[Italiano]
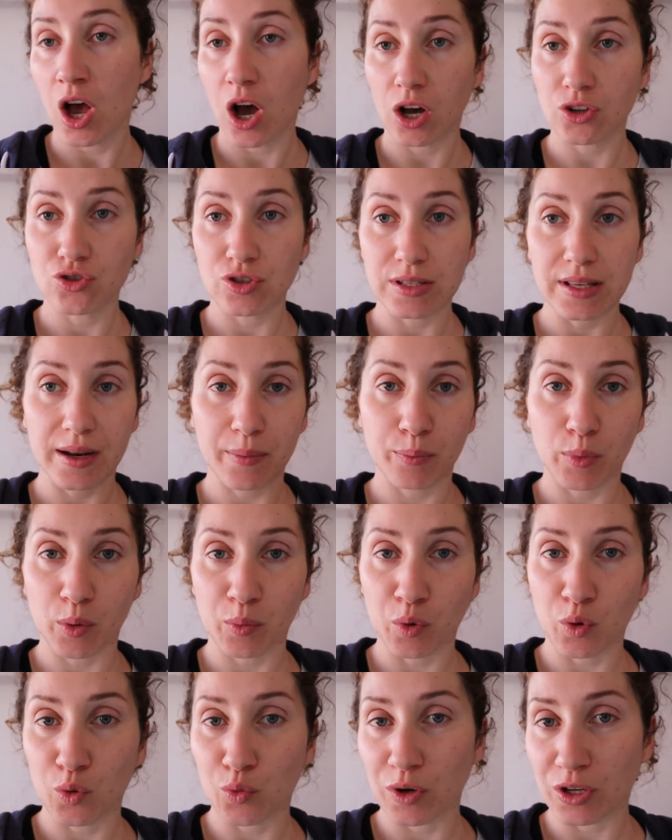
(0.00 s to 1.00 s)
Oggi sarà
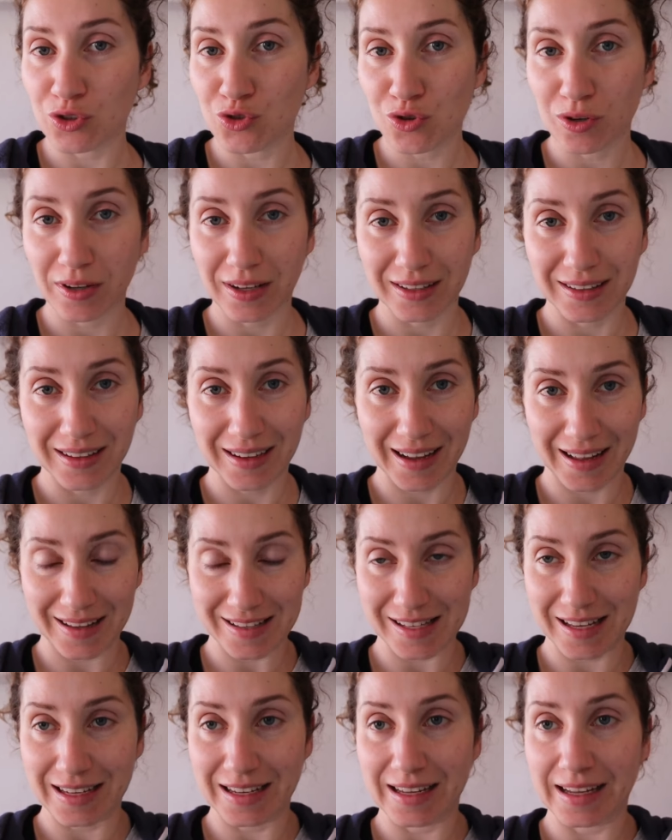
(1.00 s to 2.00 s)
proprio una giornata
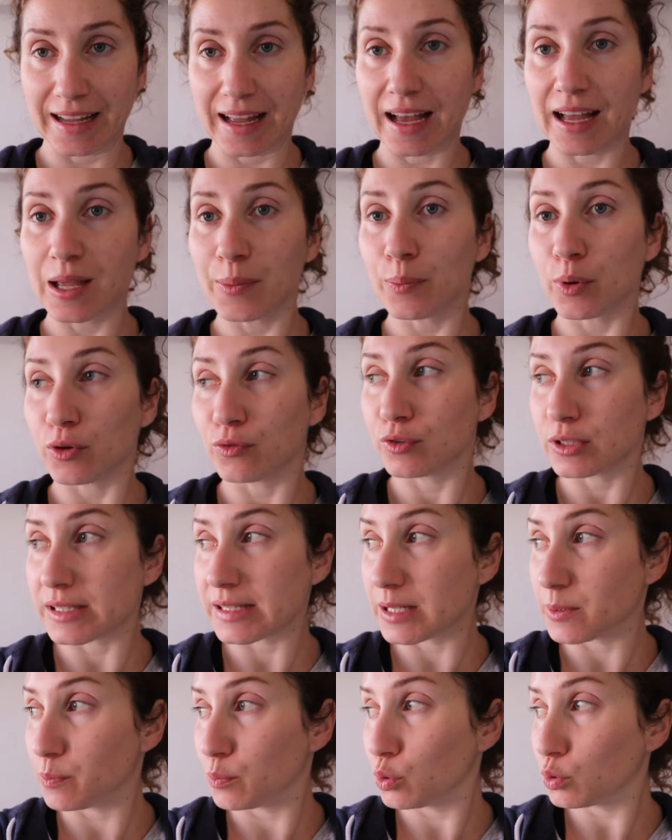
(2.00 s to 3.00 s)
casalinga e poi
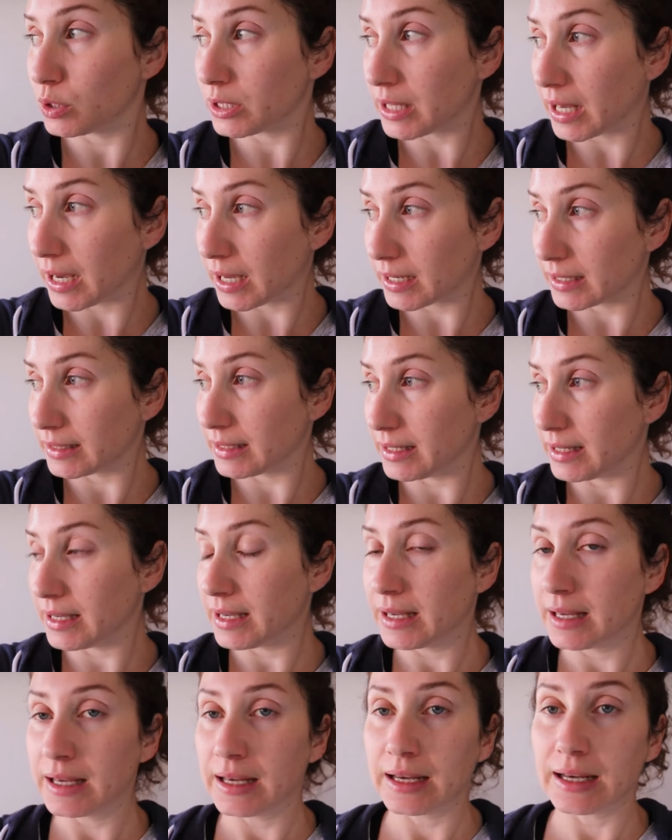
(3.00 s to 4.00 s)
forse più
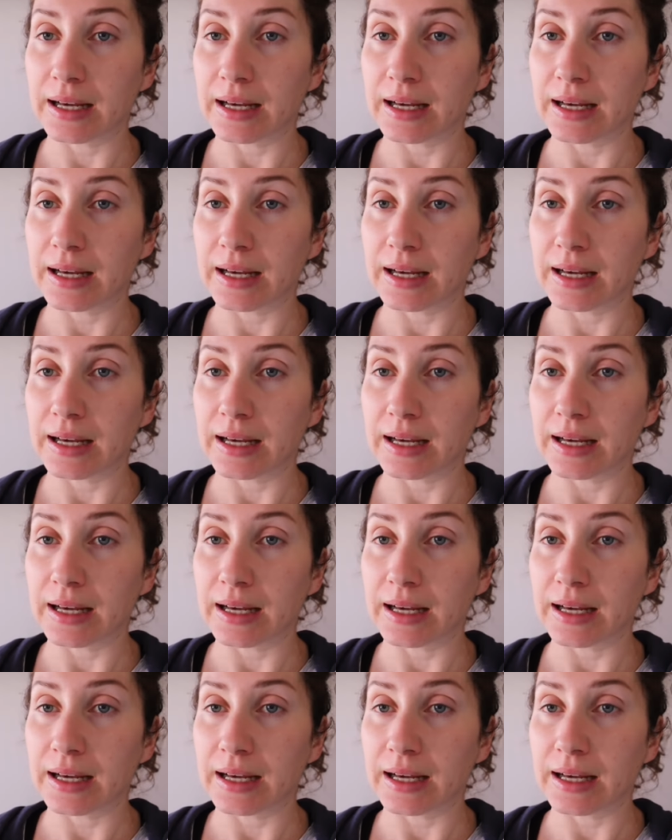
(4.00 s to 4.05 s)
tardi,